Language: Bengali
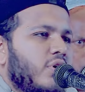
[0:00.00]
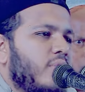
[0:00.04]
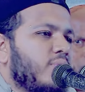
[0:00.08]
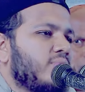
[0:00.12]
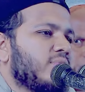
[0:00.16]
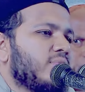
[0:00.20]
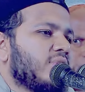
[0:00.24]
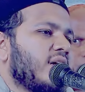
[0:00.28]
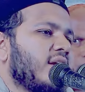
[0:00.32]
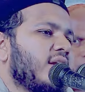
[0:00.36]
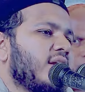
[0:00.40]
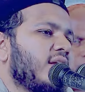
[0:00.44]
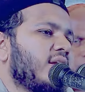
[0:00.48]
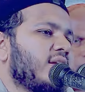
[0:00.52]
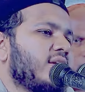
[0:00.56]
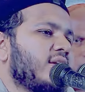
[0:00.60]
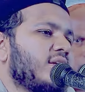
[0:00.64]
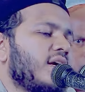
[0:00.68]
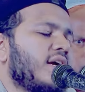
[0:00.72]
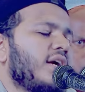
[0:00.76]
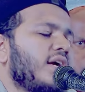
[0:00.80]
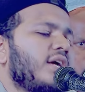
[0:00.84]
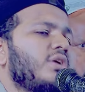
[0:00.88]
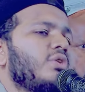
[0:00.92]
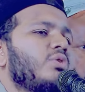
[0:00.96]
রমজানের
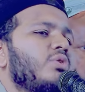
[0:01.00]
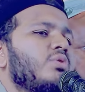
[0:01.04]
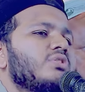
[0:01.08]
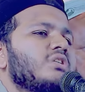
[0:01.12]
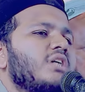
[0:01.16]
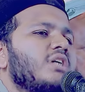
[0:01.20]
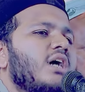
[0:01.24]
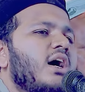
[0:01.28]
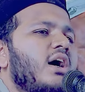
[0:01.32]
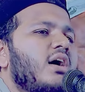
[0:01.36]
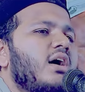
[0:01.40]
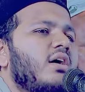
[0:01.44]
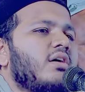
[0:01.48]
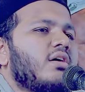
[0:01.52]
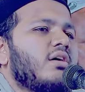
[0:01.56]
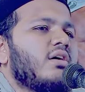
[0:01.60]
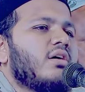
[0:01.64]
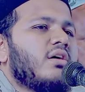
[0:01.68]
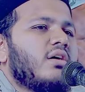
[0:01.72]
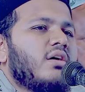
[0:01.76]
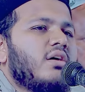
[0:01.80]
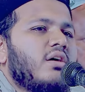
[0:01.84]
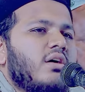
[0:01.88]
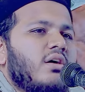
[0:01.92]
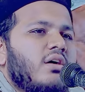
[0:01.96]
এই রোজা
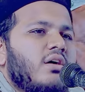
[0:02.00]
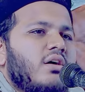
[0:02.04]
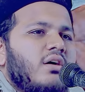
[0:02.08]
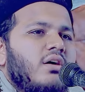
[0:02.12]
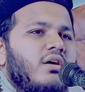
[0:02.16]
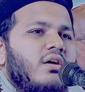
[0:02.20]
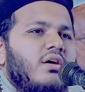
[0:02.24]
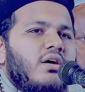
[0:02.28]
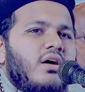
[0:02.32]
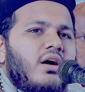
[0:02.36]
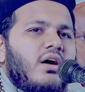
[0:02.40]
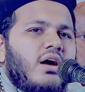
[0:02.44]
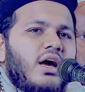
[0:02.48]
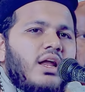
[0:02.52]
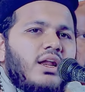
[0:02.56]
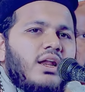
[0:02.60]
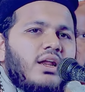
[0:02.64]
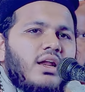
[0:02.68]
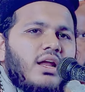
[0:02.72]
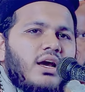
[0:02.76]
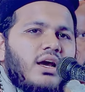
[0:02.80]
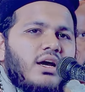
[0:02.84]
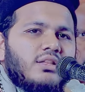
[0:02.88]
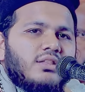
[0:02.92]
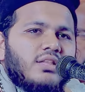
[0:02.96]

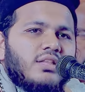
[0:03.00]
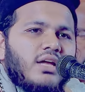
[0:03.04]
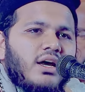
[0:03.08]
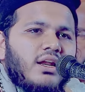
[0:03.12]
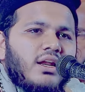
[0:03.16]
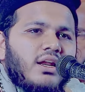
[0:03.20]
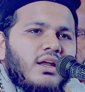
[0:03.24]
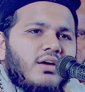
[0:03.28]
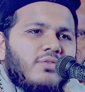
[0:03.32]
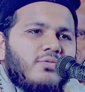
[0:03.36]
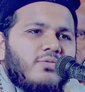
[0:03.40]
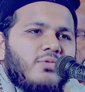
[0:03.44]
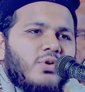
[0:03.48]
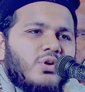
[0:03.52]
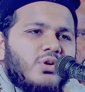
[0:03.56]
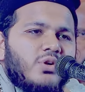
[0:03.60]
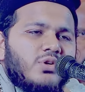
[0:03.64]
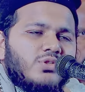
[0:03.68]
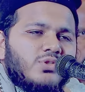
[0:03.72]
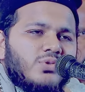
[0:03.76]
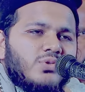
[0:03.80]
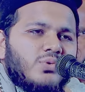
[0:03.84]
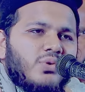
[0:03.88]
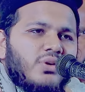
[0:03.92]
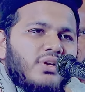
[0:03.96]
আল্লাহ তালা
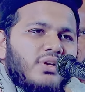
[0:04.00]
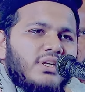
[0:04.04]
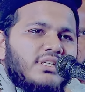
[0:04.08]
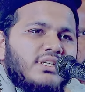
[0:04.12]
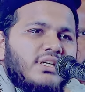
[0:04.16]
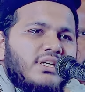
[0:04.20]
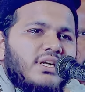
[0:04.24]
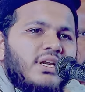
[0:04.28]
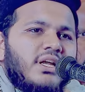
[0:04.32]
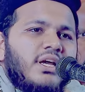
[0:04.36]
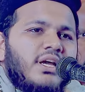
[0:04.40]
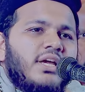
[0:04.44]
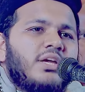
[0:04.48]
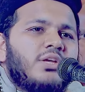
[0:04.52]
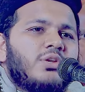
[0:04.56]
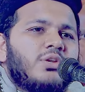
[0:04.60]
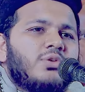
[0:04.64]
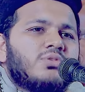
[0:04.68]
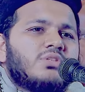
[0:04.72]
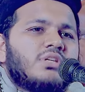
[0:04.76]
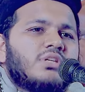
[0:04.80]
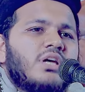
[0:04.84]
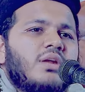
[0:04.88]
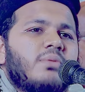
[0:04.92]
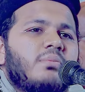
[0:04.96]
ফরজ করেছেন এই
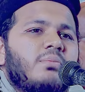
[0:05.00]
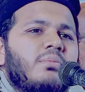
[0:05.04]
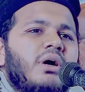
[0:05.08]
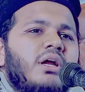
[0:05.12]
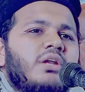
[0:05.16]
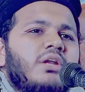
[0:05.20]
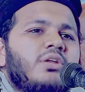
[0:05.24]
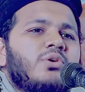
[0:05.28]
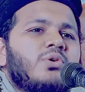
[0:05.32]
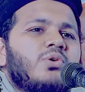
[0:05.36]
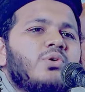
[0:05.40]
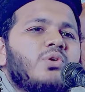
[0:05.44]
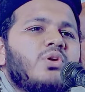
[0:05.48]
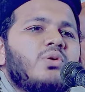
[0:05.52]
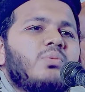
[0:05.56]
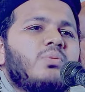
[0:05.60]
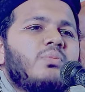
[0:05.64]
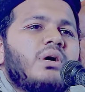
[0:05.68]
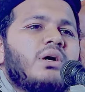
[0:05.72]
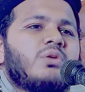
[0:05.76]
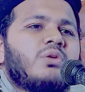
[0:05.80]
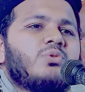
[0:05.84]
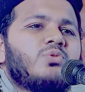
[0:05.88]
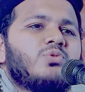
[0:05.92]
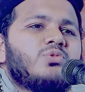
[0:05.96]
রোজার মানি হলো
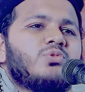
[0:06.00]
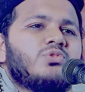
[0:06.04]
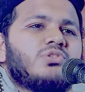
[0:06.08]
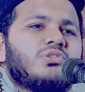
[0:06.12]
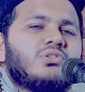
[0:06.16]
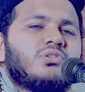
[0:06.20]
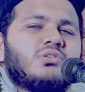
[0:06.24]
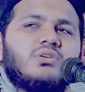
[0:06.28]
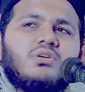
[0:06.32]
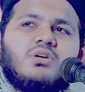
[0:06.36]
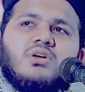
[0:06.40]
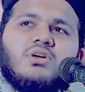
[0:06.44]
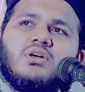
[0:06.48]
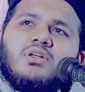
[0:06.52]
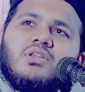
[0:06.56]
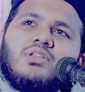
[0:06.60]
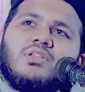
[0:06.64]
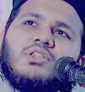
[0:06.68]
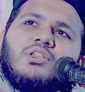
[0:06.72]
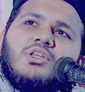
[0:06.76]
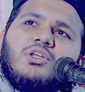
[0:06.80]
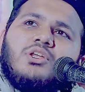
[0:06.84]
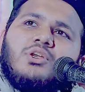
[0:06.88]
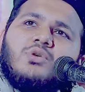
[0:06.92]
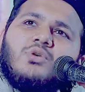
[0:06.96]
মানুষ
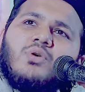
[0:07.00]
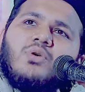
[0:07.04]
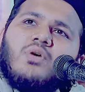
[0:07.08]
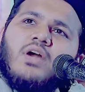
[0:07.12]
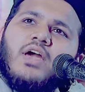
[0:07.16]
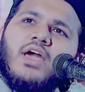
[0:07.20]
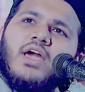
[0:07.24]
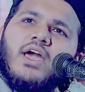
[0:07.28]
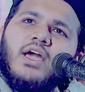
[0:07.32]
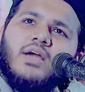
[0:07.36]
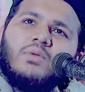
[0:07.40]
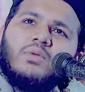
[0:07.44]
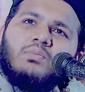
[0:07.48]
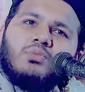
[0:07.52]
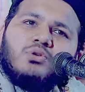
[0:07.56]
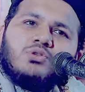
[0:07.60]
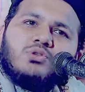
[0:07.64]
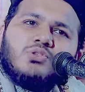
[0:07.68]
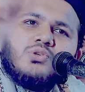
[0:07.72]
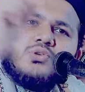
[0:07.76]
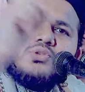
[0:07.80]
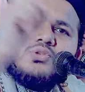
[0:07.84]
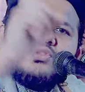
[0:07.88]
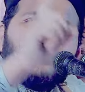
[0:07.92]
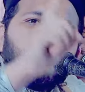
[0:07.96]
দীর্ঘ এক
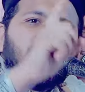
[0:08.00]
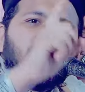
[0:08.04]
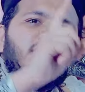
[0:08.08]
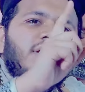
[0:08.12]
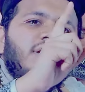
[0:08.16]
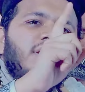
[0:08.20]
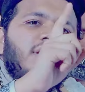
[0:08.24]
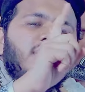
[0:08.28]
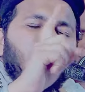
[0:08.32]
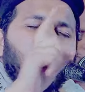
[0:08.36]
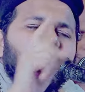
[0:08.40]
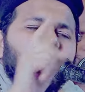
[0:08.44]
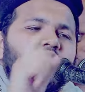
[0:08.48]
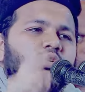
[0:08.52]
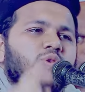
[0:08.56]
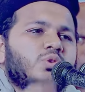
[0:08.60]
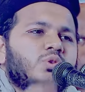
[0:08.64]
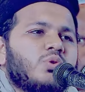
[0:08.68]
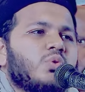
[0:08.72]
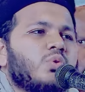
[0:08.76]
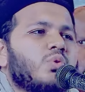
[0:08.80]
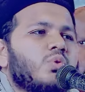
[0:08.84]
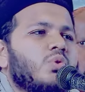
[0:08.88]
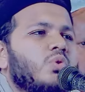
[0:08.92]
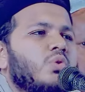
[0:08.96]
বছর থেকে নিয়ে
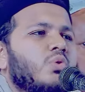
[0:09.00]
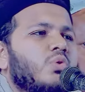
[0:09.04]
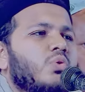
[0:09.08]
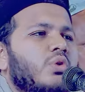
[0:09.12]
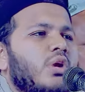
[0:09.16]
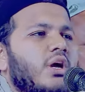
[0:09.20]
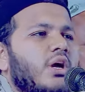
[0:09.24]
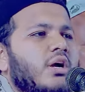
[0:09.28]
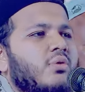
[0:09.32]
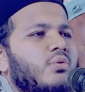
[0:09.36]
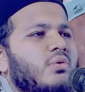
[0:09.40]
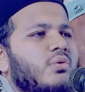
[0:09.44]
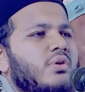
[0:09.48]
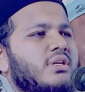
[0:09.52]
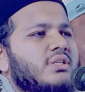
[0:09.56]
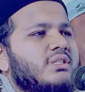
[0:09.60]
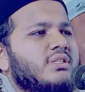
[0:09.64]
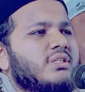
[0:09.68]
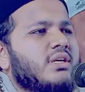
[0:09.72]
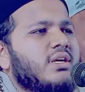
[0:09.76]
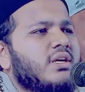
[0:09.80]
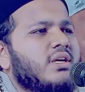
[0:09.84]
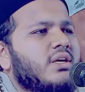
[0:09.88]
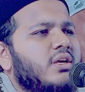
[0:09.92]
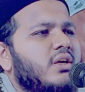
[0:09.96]
যতগুলো গুণা
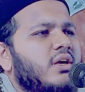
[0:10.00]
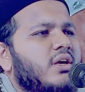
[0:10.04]
করেছে